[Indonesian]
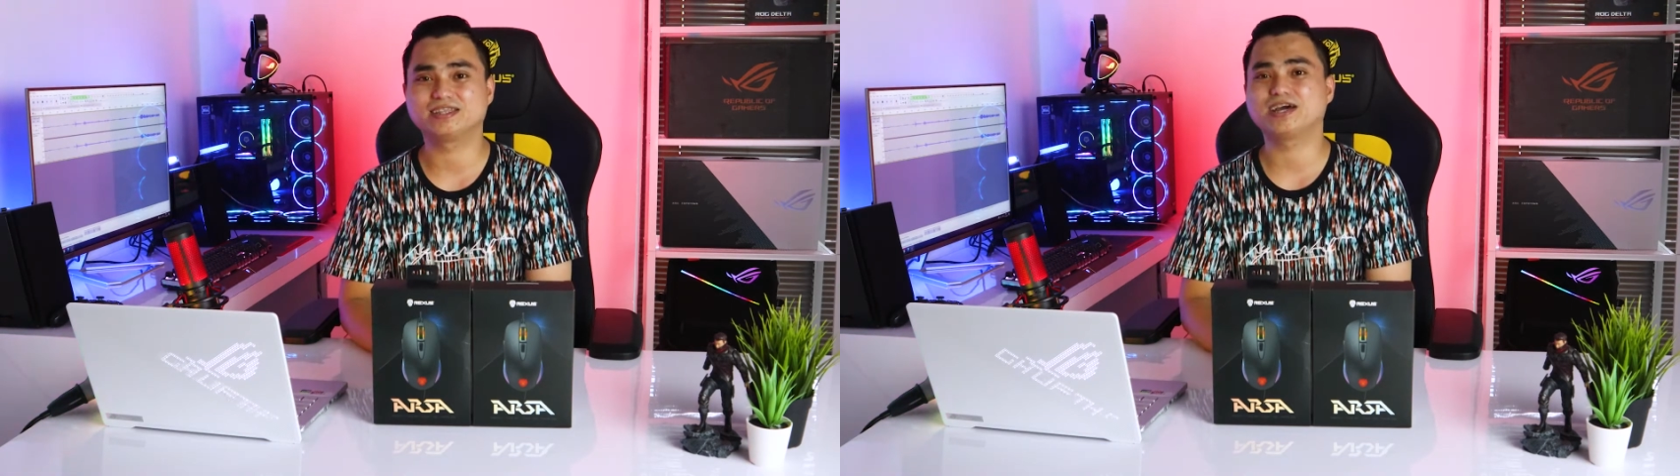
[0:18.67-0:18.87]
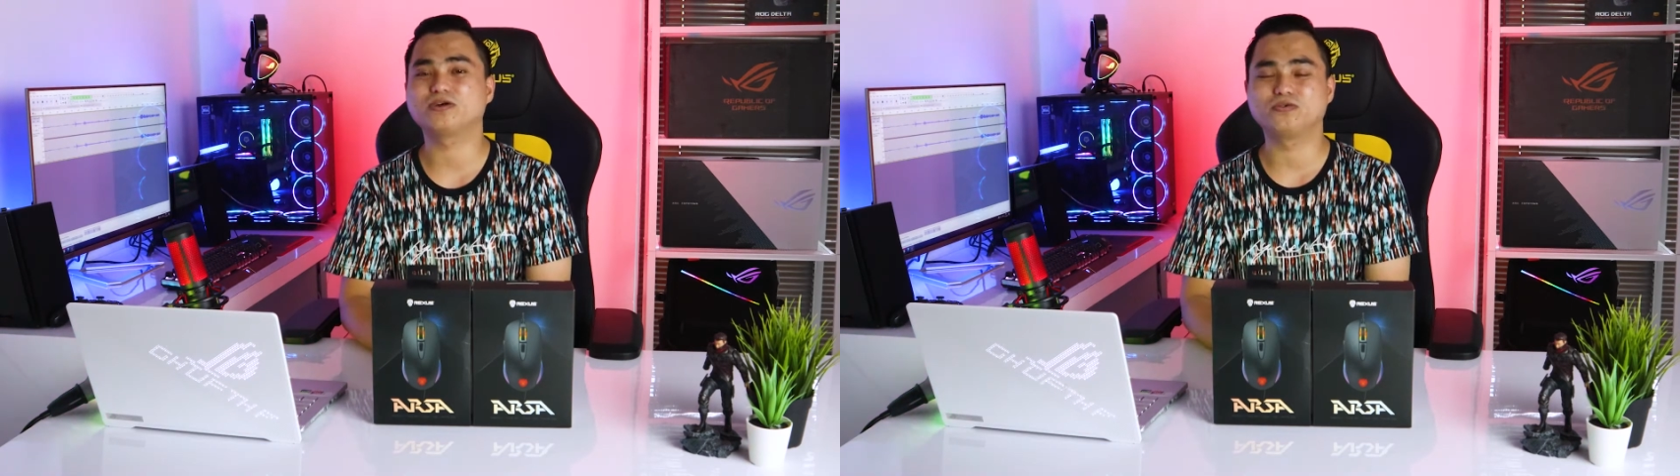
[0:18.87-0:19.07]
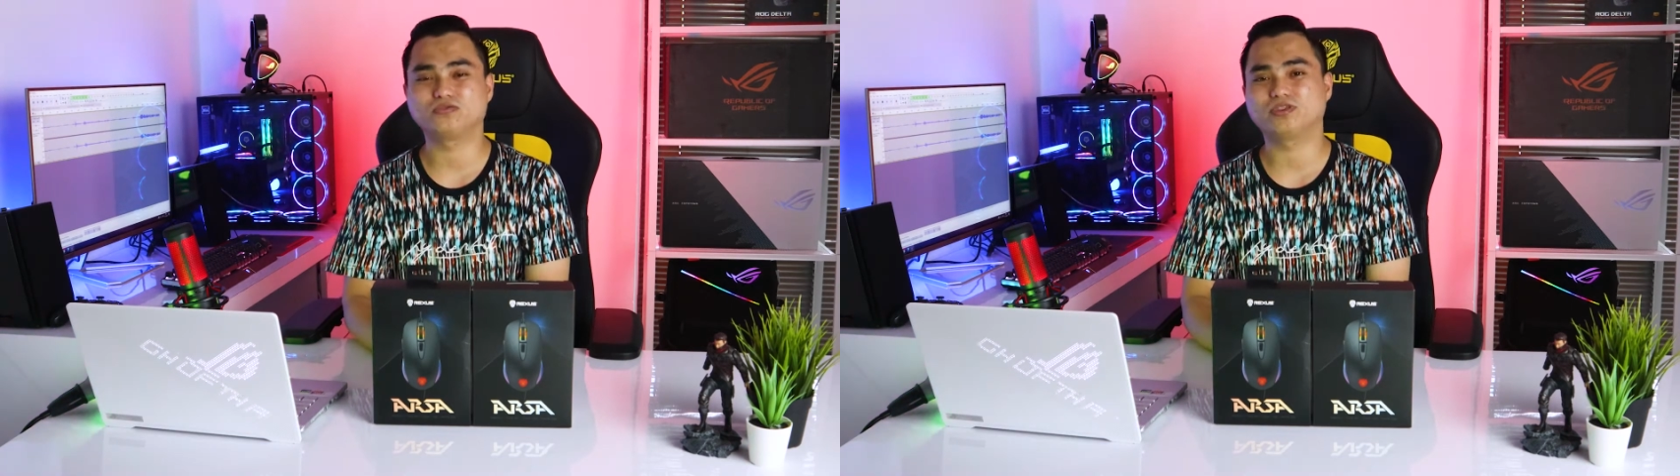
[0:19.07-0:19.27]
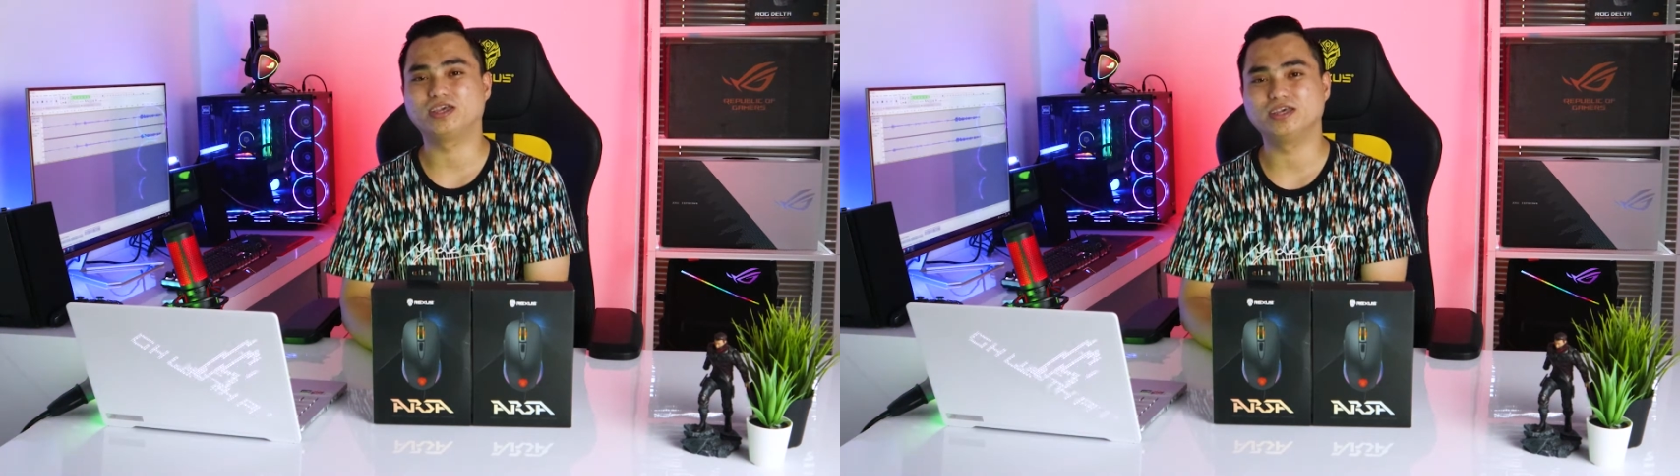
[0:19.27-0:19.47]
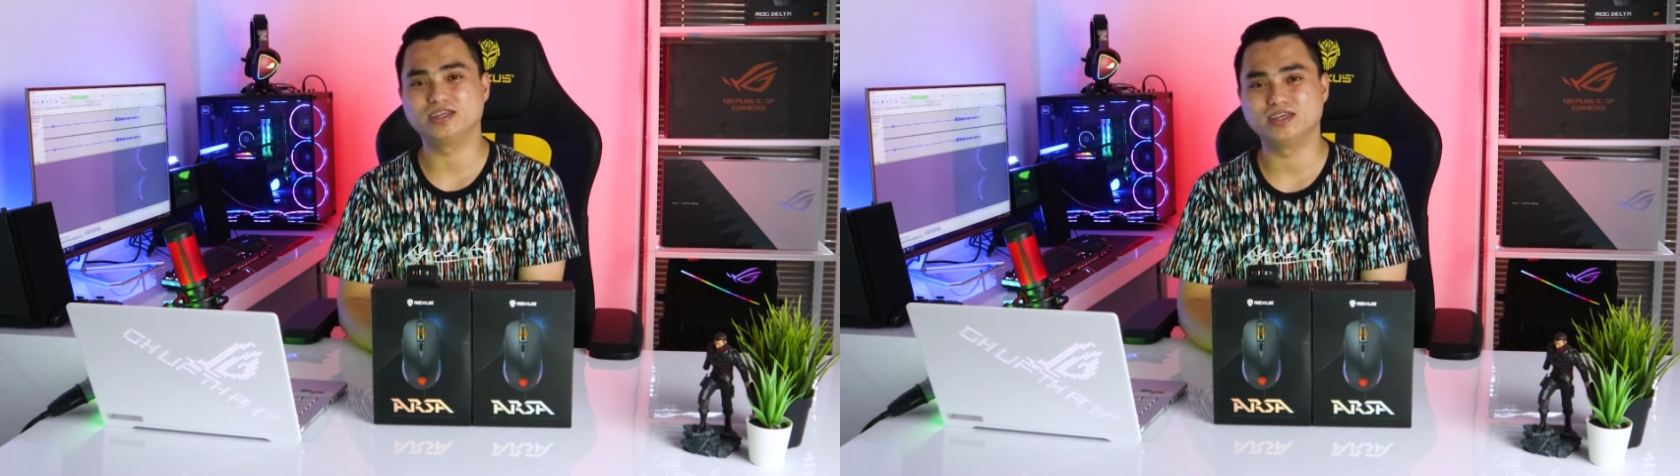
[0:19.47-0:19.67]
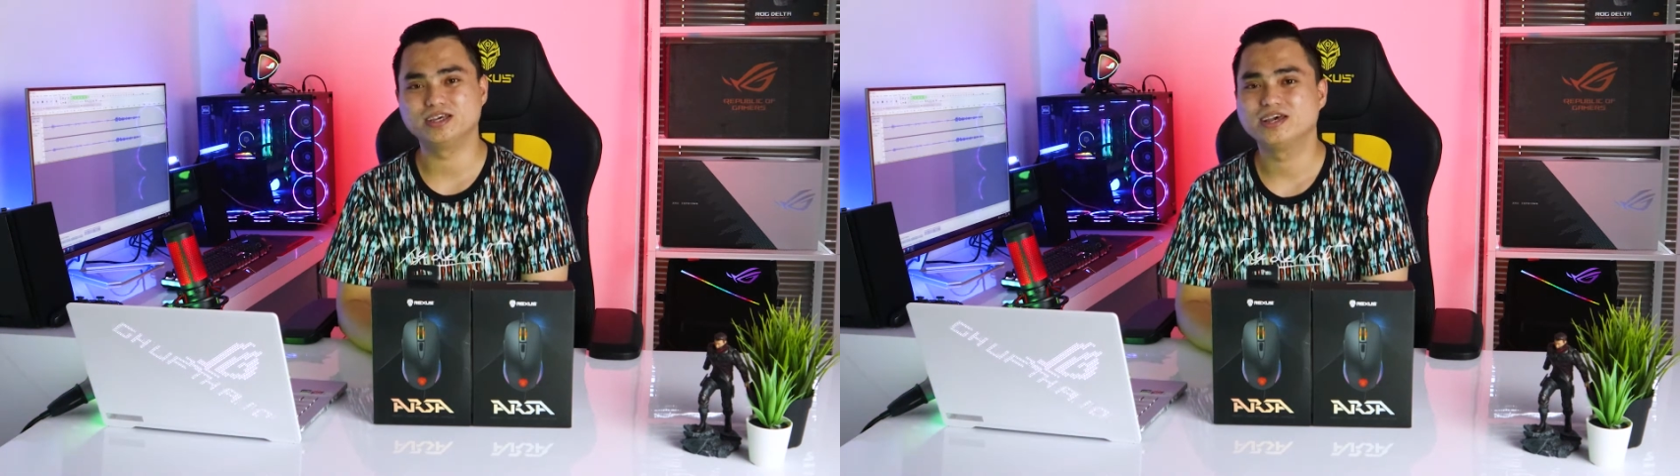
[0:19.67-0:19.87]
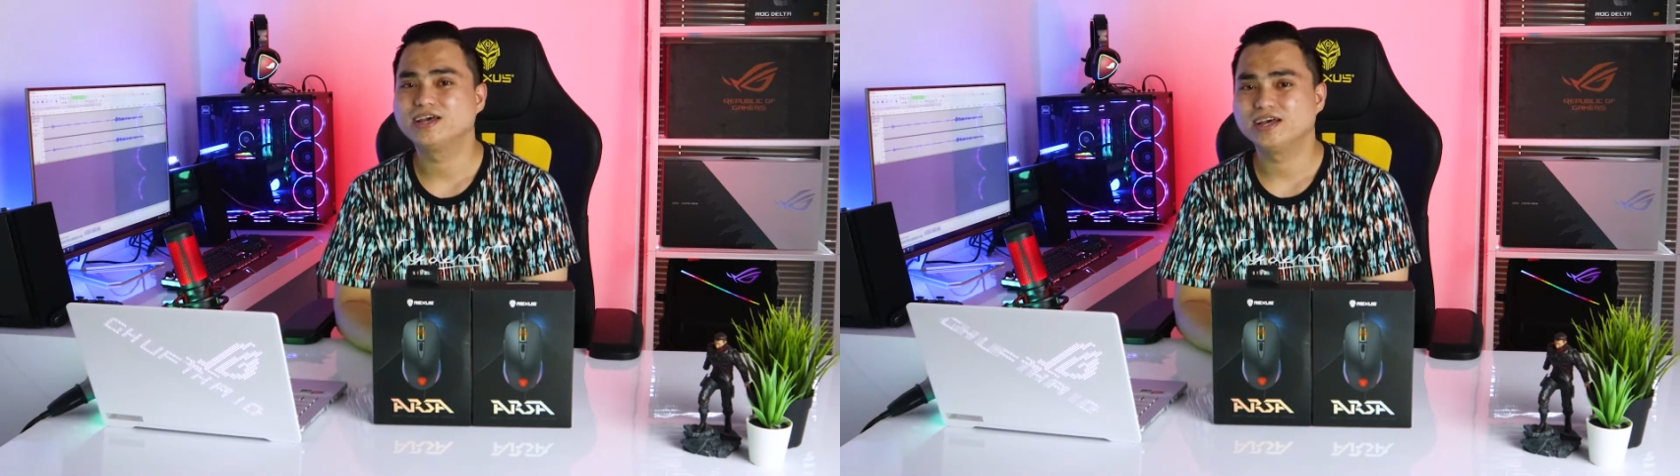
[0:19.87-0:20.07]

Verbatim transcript: kita Gufta ID